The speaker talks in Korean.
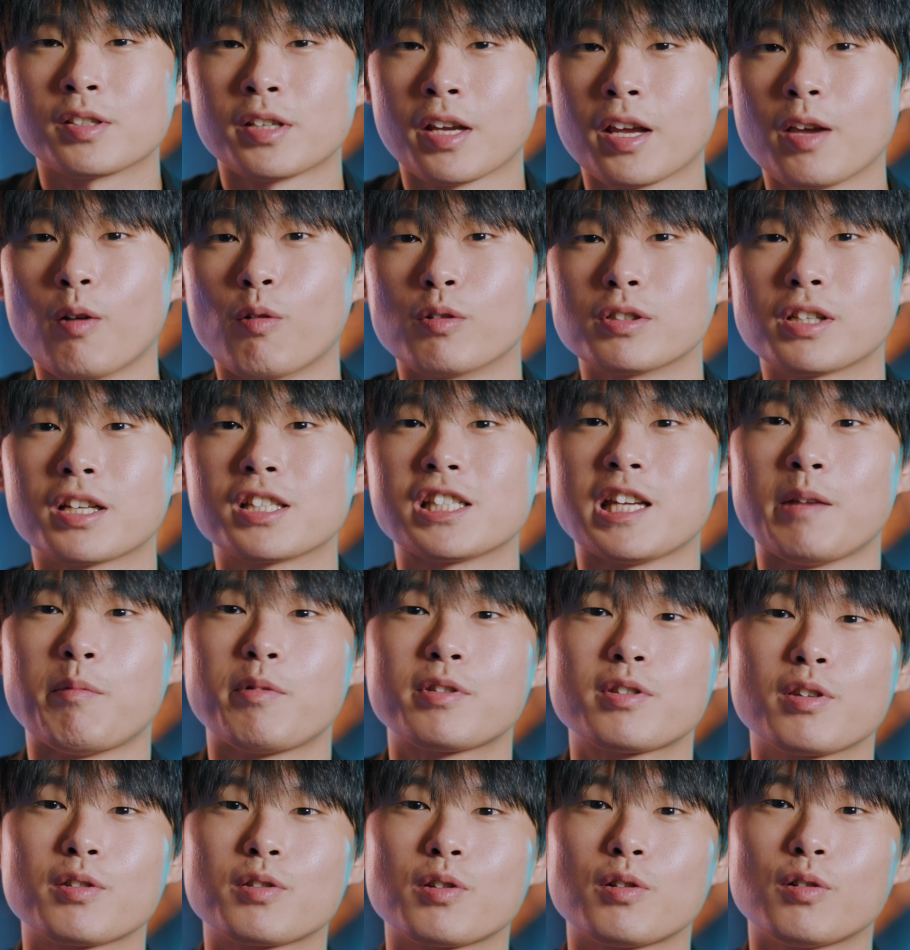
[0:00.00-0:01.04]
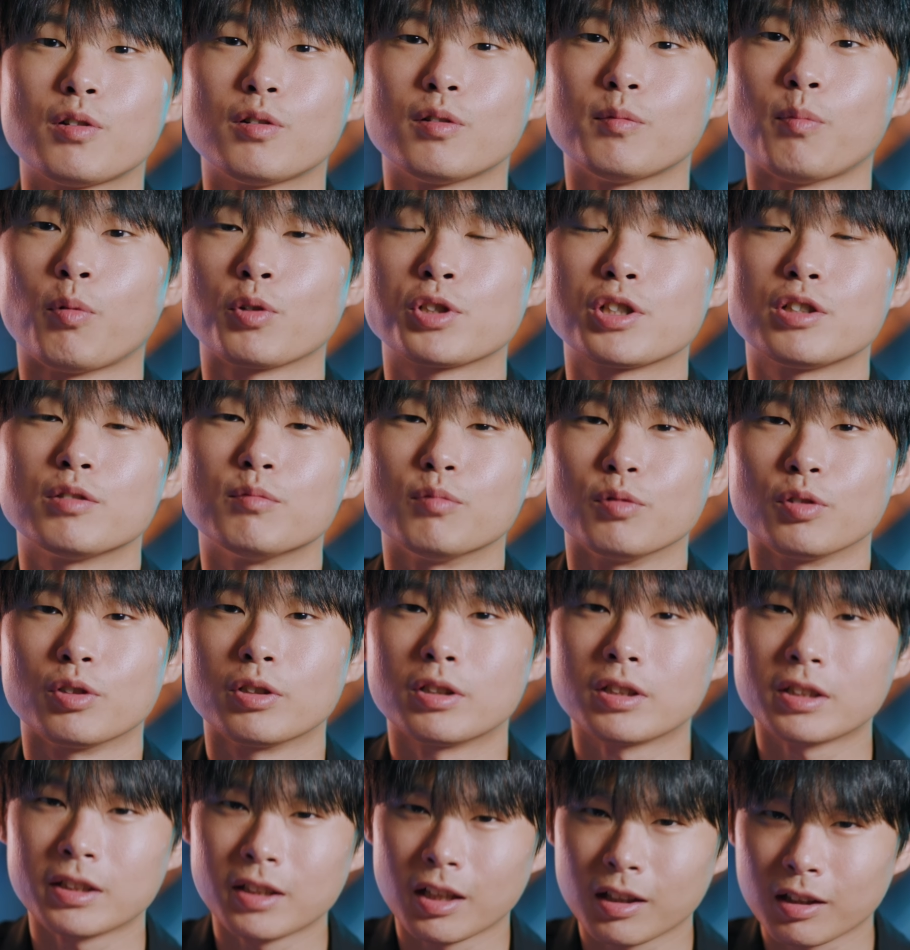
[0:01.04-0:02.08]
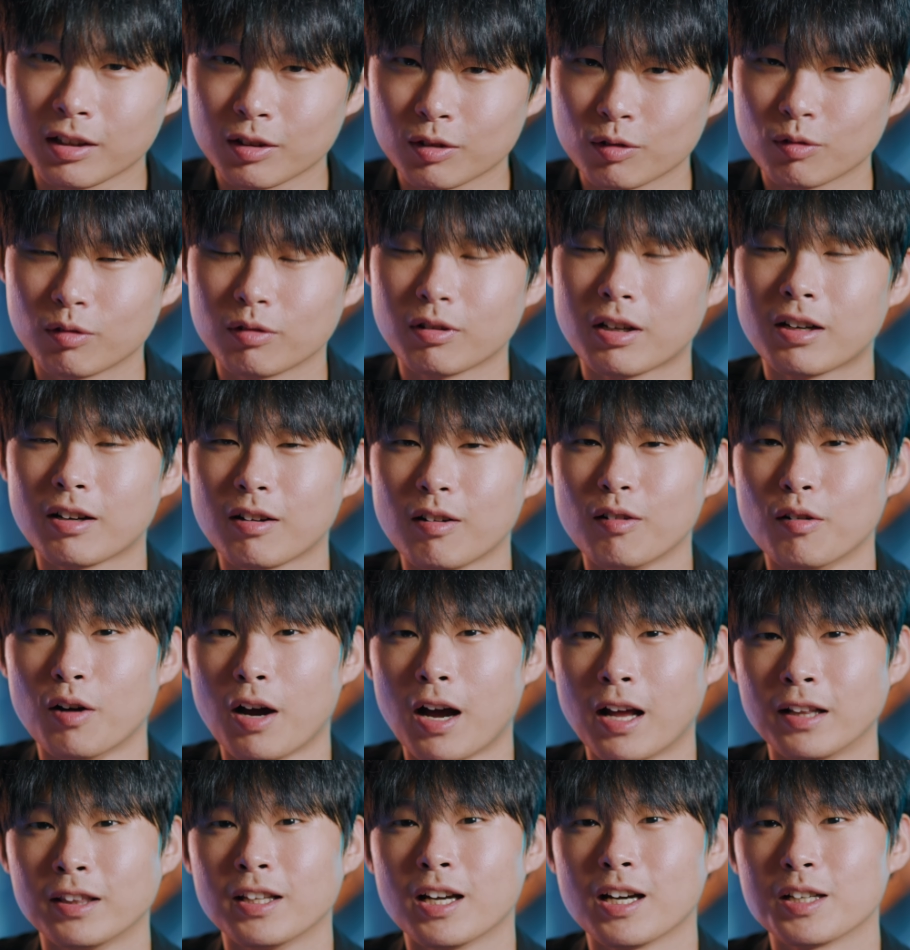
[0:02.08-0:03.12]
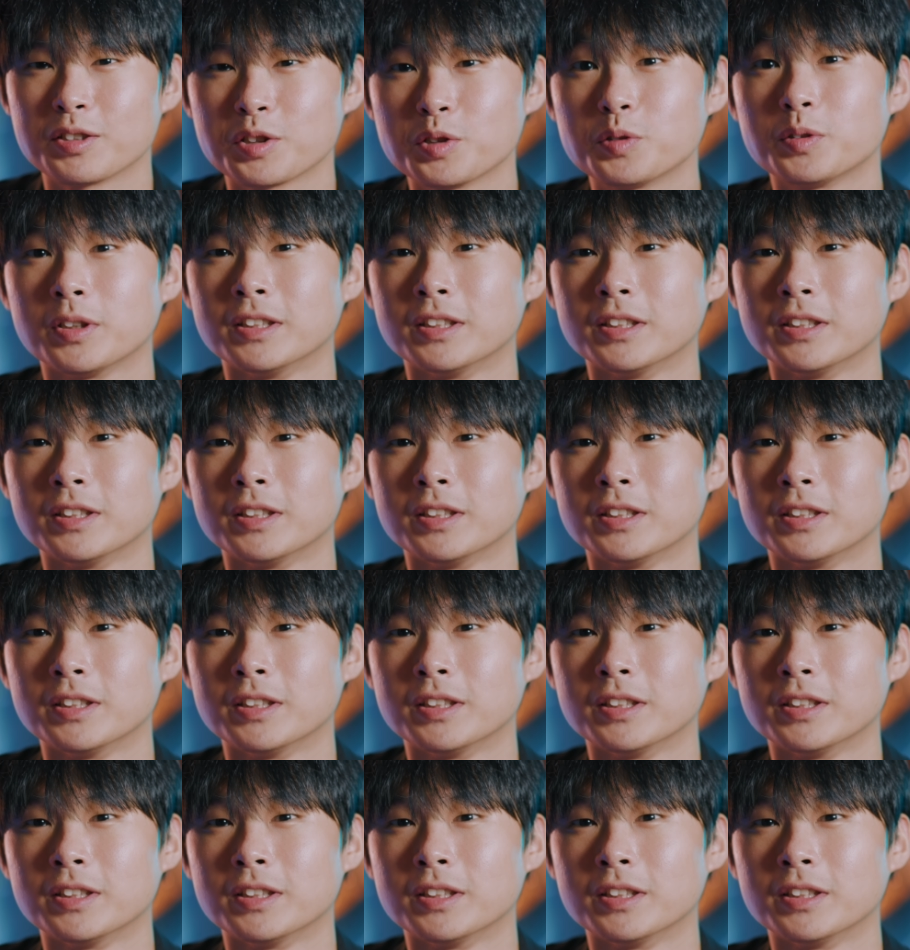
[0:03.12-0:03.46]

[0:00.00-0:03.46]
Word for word: 제 영상이 재밌어서 보시는 분들은 그냥 어, 안 나가셔도